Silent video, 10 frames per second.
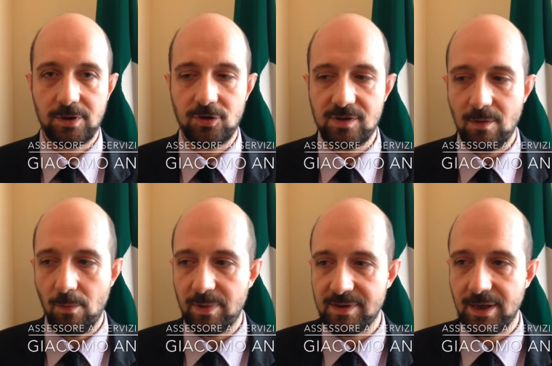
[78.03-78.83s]
ci siamo
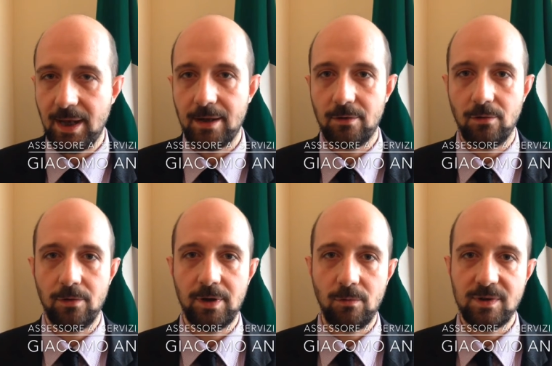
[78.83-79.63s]
presi in carico
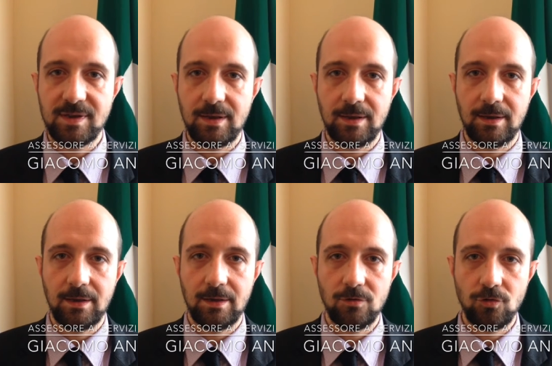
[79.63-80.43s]
in
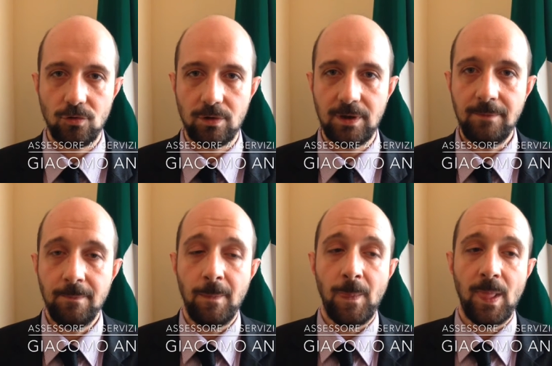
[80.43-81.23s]
questi
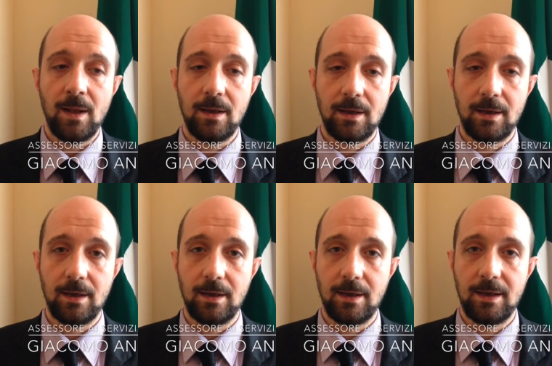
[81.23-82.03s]
giorni
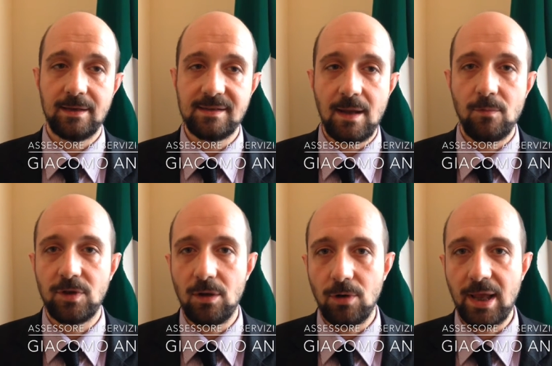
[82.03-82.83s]
eh, e stiamo
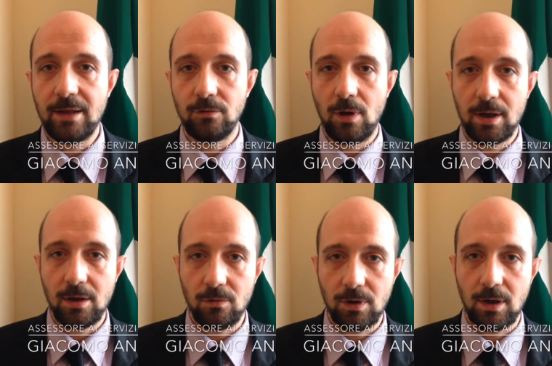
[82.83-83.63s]
dialogando anche
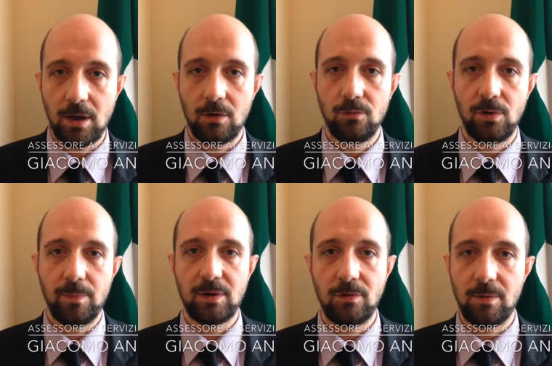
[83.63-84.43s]
con eh, alcuni
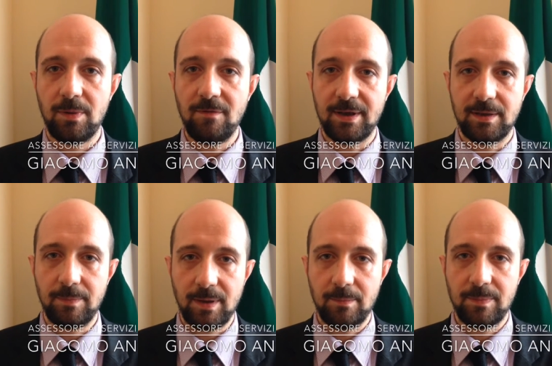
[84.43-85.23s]
operatori privati
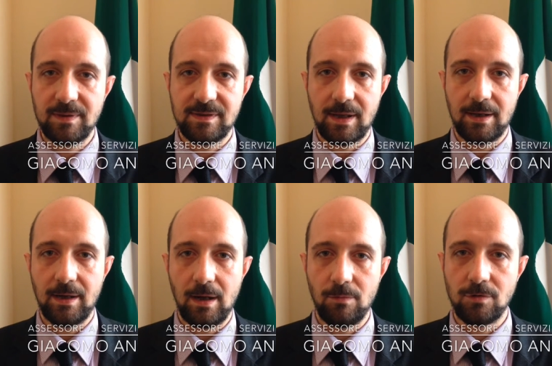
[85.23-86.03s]
per
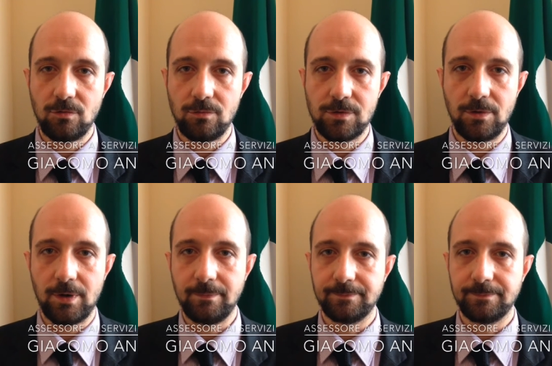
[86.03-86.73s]
pensare a una soluzione.